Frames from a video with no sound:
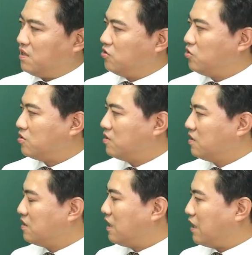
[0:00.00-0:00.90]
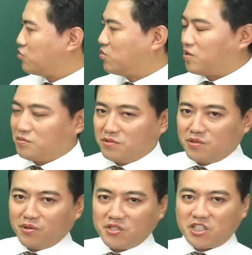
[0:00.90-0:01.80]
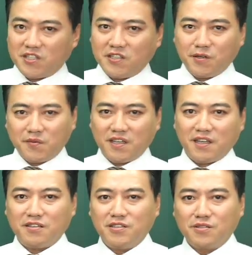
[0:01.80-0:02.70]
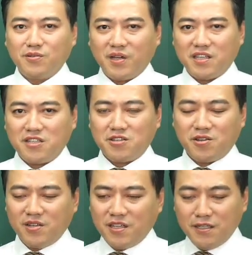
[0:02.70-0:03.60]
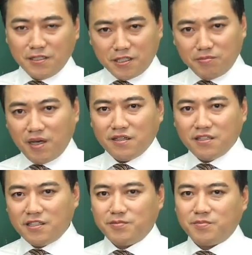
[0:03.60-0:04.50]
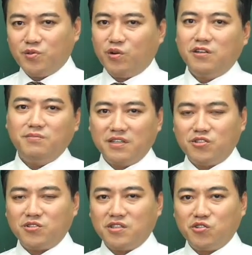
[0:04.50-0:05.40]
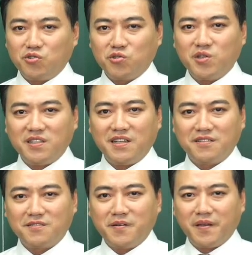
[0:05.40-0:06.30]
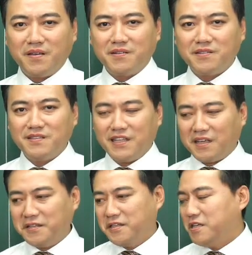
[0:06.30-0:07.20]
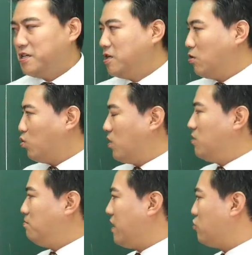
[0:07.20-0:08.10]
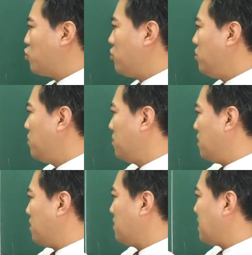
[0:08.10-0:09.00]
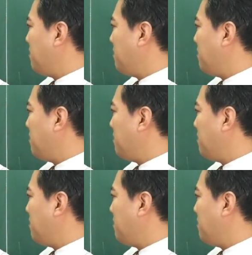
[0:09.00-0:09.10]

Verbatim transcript: 매출 아주 여러분도 지겹게 듣고 계시죠 그만큼 월 매출이 중요하다는 거예요 네. 월 매출 네,